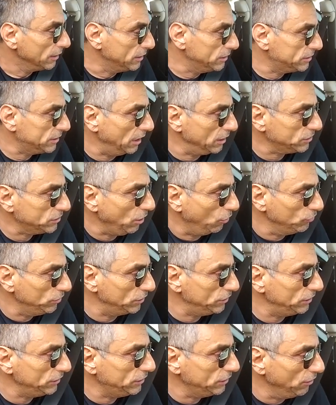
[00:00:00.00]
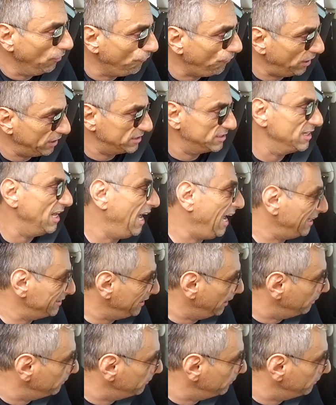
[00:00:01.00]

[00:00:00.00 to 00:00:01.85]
Sem a saúde a gente não faz nada,